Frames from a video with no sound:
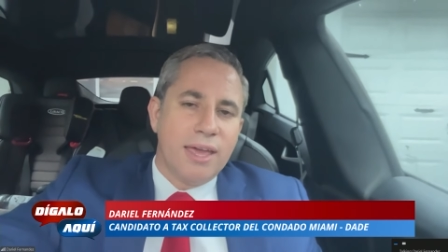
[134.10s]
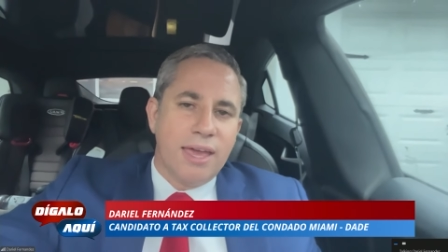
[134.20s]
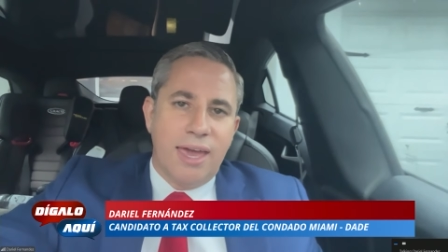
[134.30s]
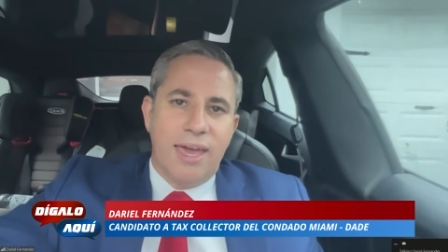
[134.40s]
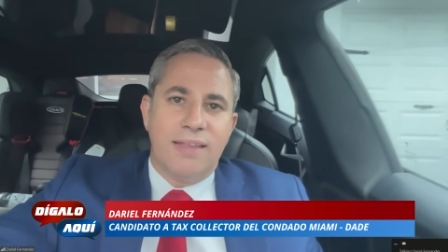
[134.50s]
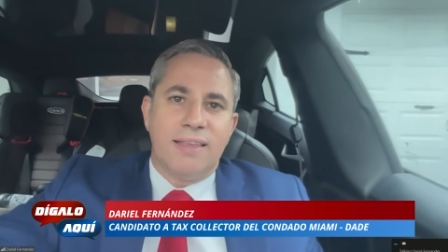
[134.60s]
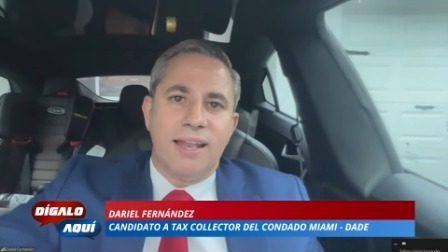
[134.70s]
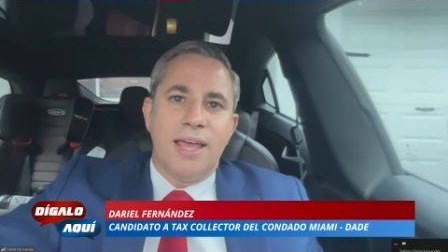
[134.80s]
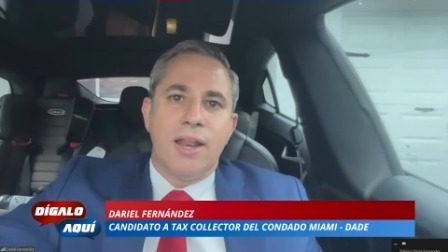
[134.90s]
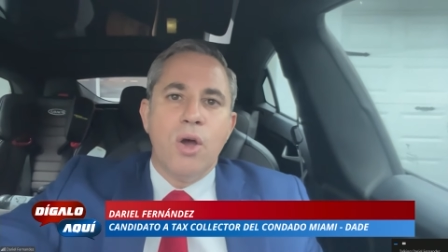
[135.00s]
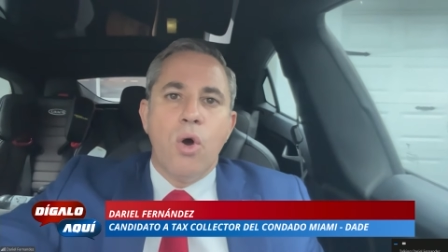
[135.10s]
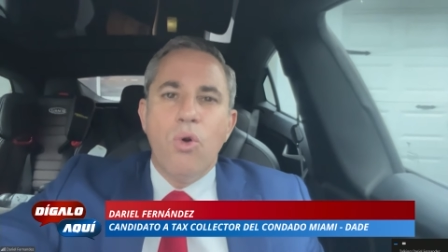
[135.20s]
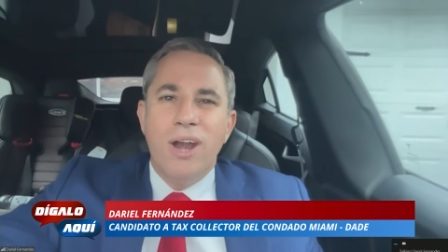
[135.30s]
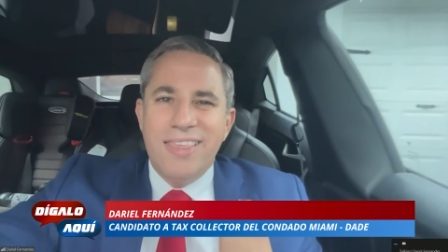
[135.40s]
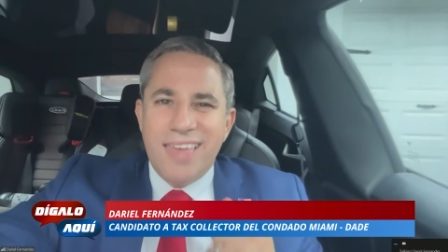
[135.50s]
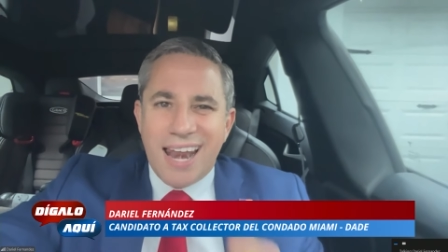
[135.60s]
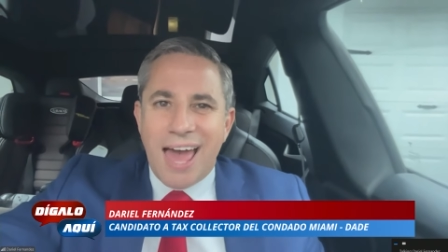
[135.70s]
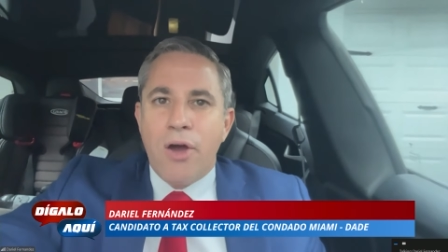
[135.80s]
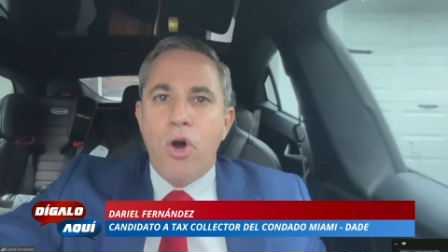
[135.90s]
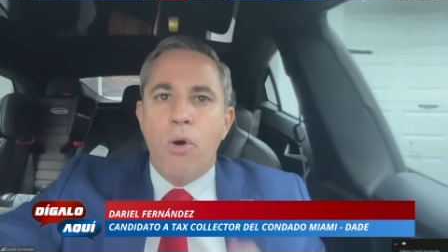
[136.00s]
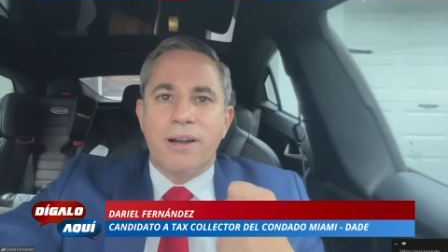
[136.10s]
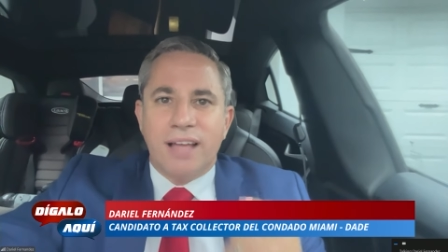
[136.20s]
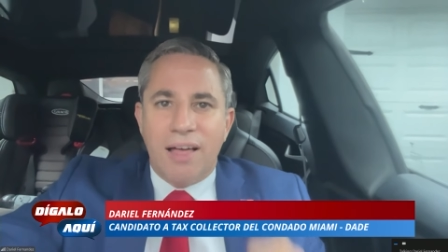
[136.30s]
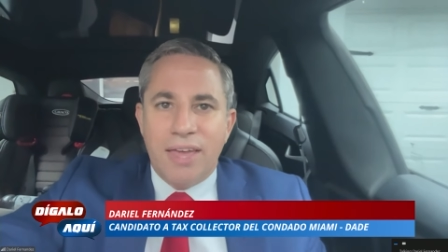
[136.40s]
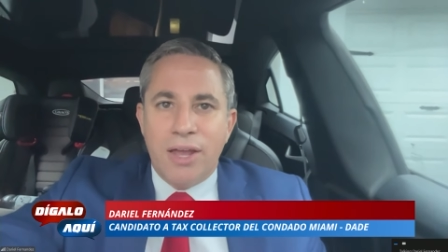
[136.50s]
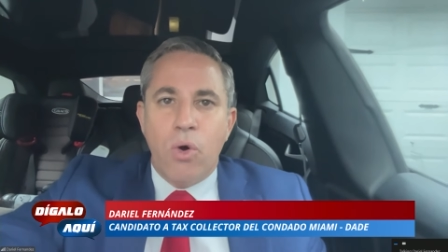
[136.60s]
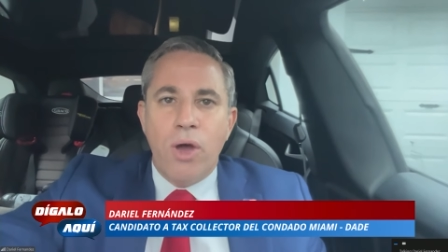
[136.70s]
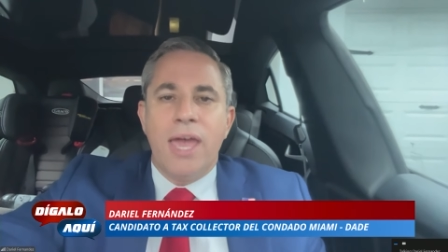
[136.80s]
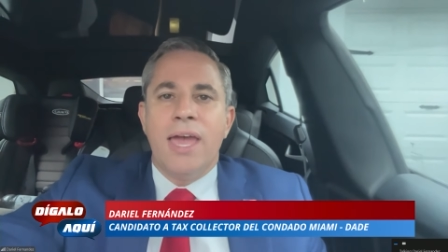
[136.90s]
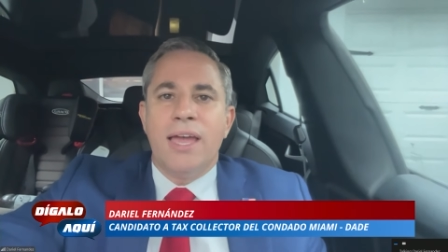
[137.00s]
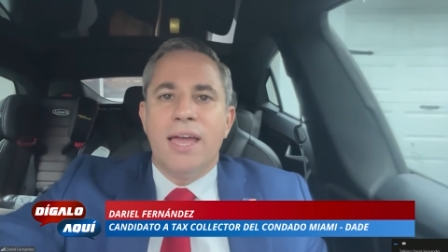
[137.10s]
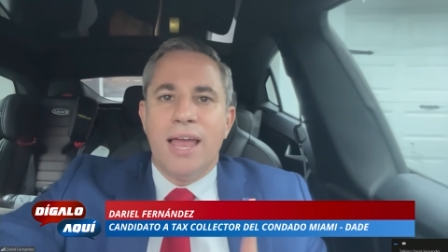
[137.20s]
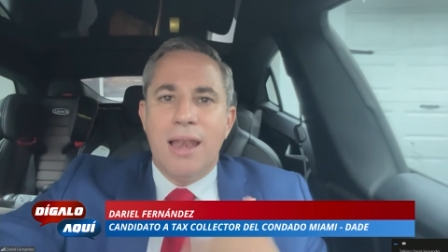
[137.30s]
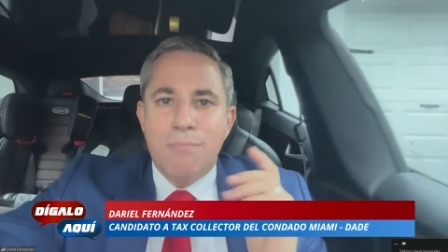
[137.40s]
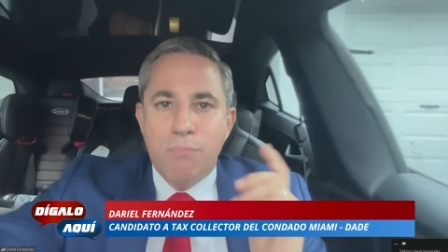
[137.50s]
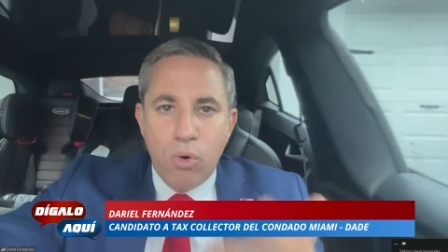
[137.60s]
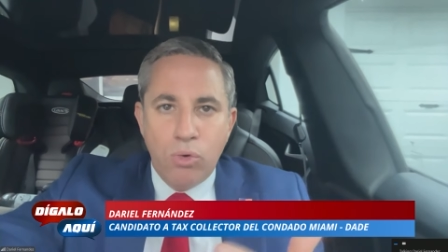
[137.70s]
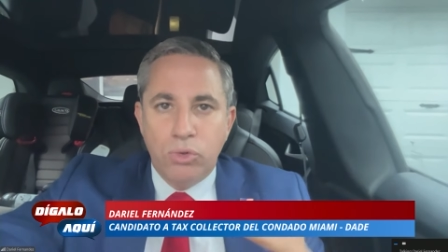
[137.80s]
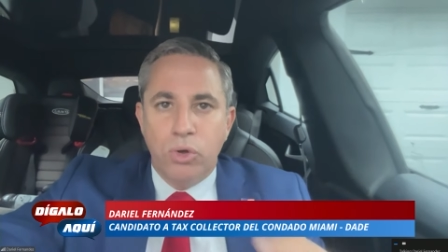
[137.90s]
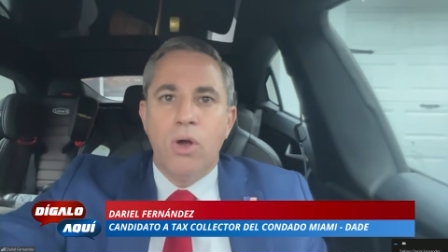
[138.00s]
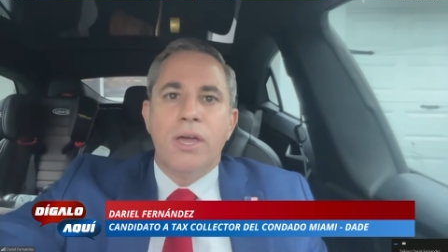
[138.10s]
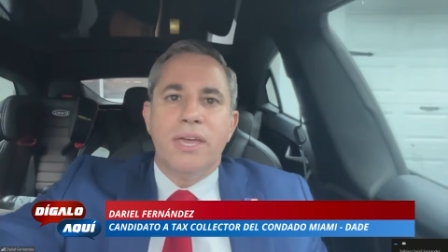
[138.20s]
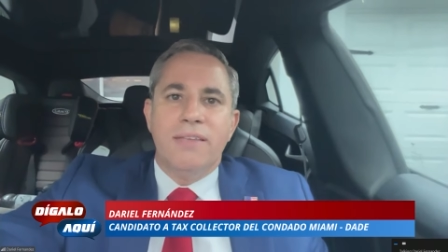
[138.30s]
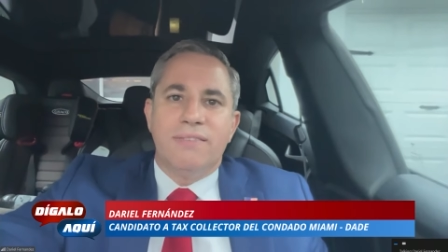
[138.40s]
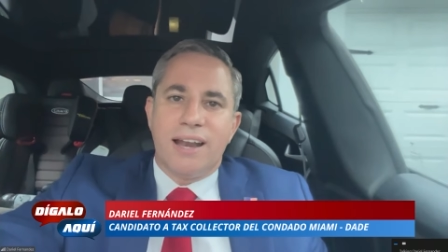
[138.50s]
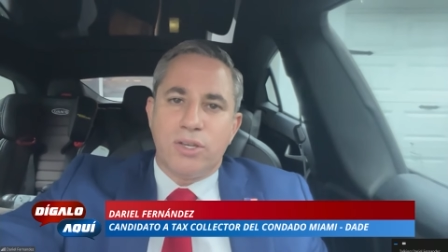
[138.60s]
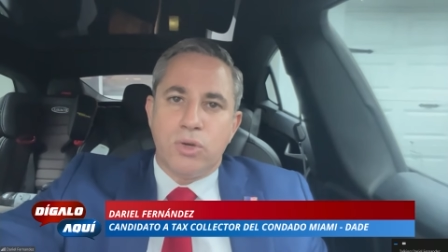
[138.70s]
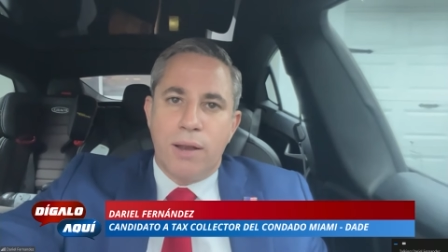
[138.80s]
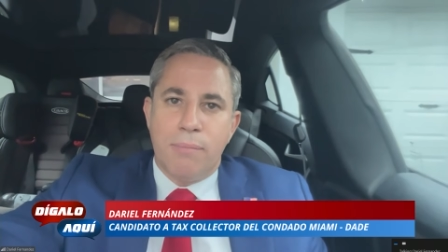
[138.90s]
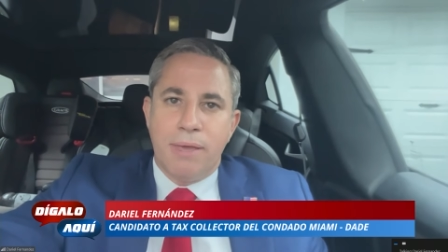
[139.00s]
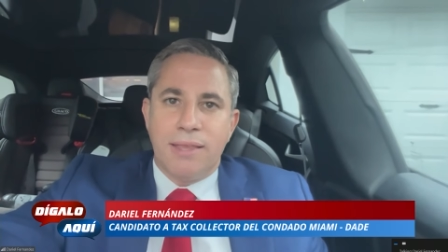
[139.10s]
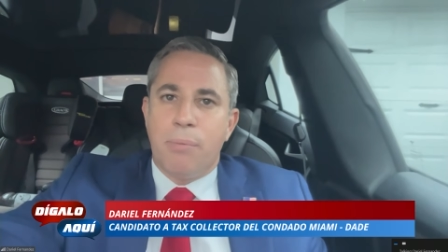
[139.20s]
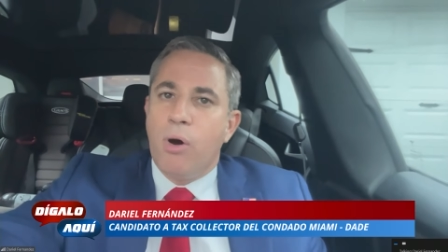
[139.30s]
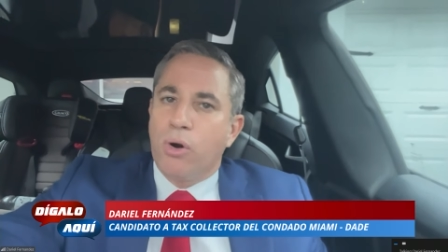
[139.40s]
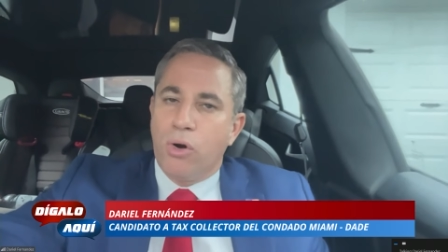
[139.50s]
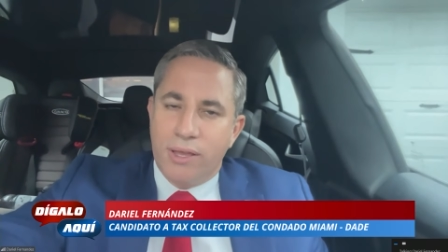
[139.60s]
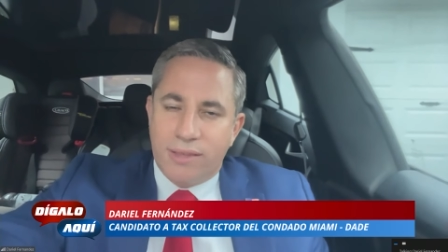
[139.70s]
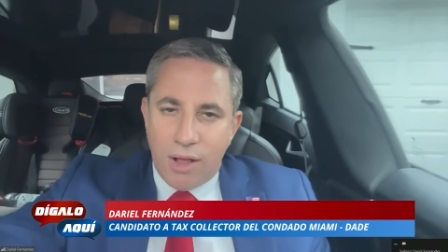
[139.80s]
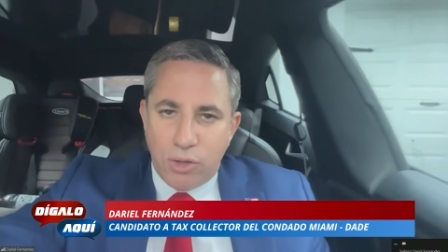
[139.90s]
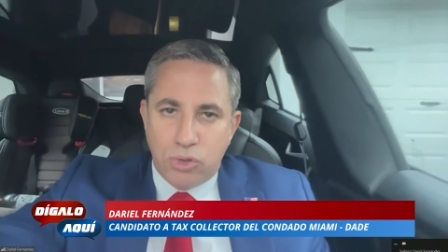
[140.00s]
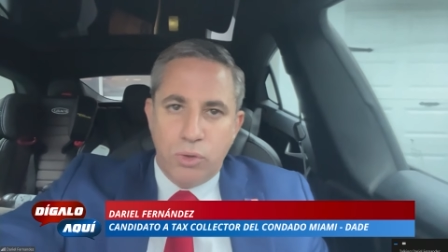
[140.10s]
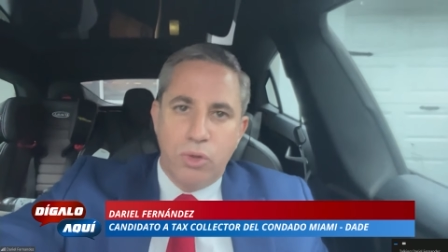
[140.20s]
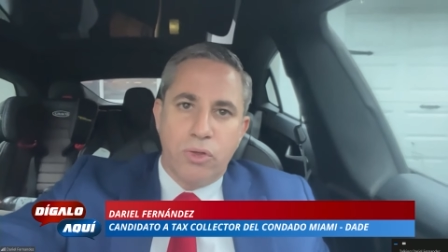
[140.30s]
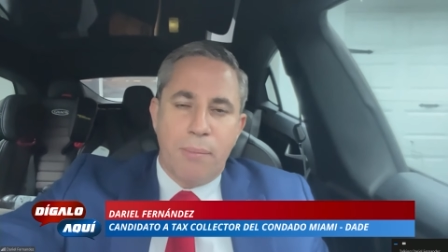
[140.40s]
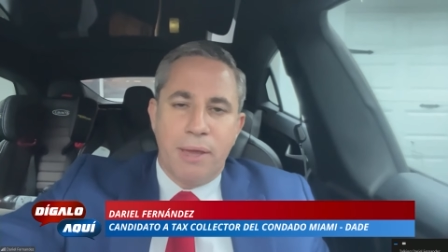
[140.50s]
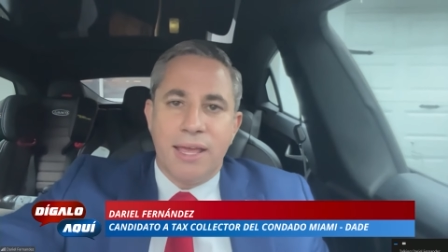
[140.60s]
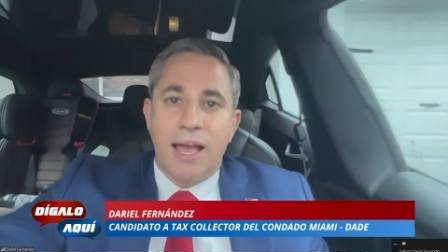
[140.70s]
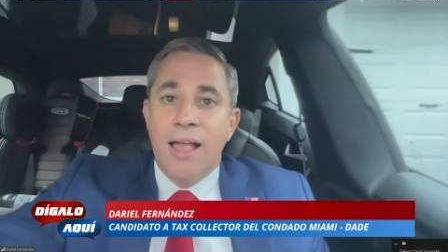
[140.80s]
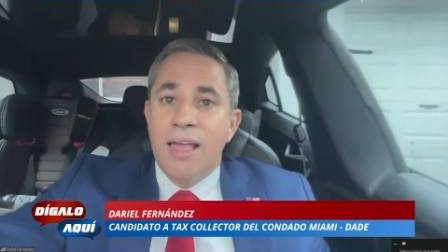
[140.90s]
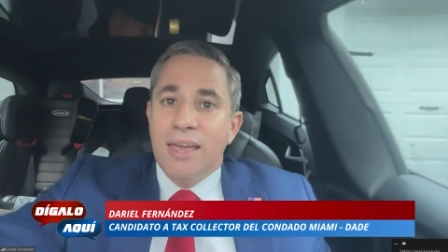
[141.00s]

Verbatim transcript: eh, tener un liderazgo verdadero en el mundo internacionalmente por los Estados Unidos de América.